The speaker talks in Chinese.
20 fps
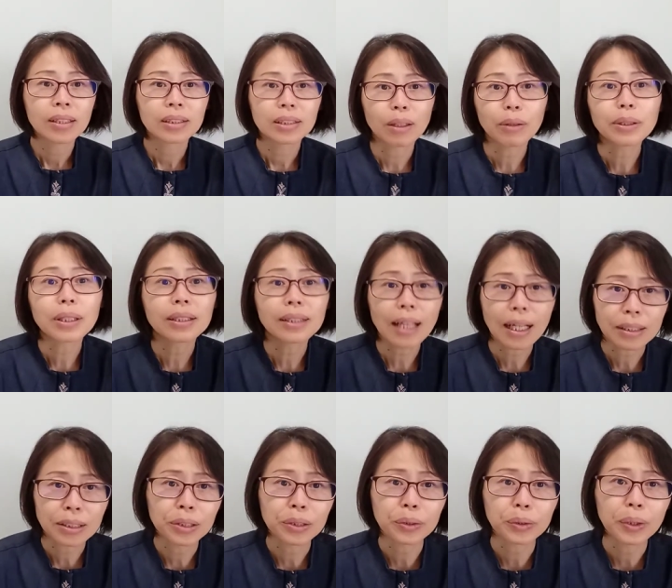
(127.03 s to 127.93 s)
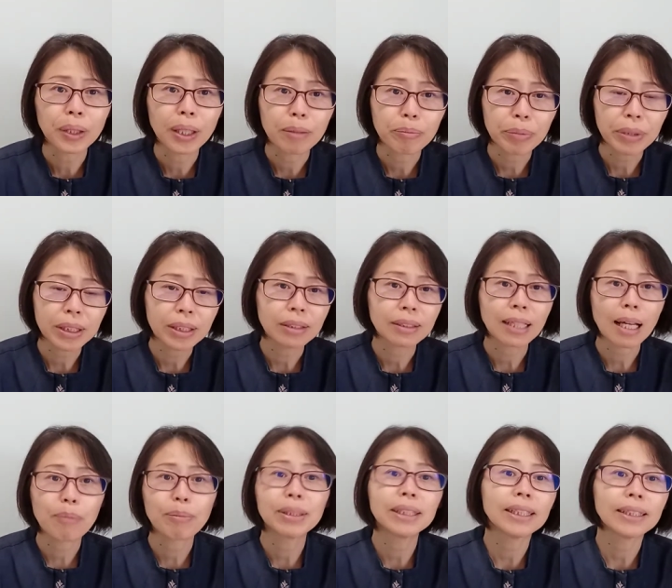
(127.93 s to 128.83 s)
早点儿打球啊。毕竟
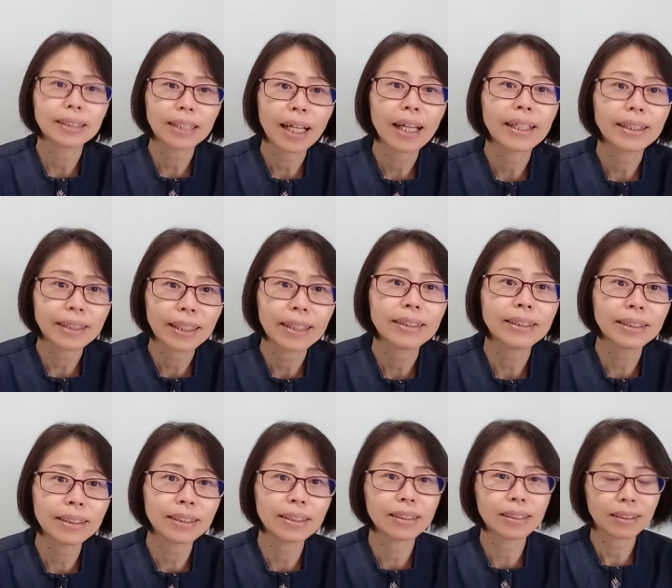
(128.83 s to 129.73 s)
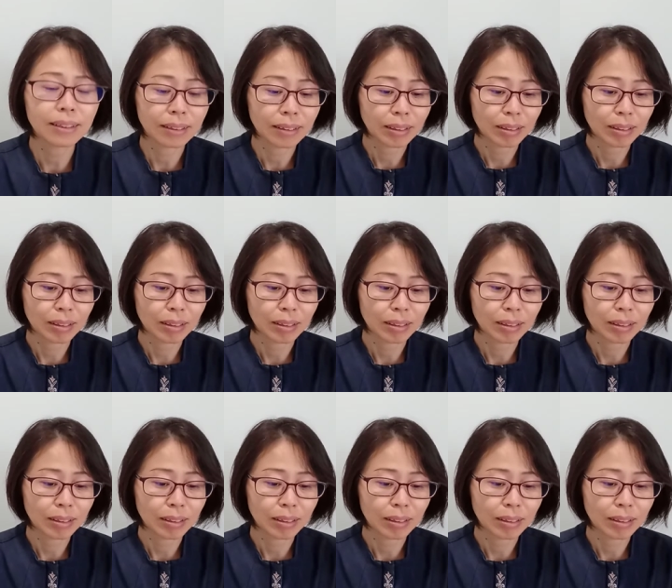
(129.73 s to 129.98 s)
他们现在还年轻。